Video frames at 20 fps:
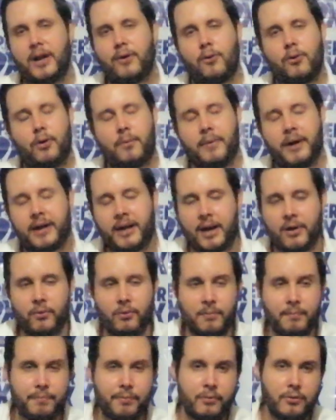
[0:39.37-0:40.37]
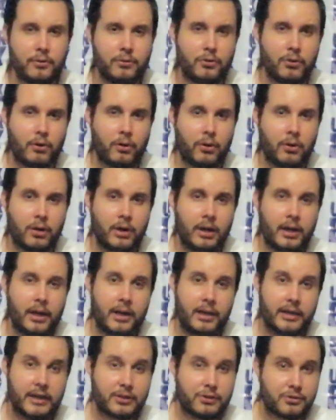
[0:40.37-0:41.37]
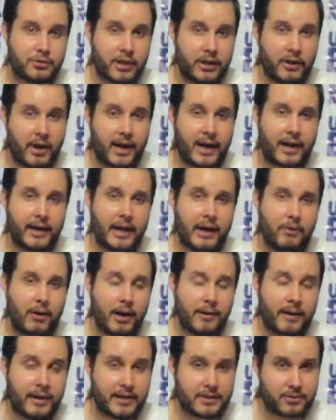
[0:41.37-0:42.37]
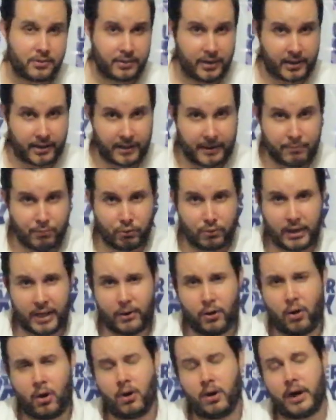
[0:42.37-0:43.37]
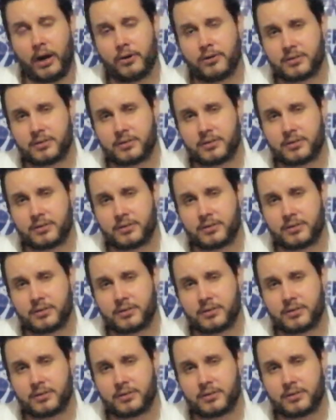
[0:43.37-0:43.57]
Algo como en algún punto le sucedió a Canelo Álvarez con el Clembuterol,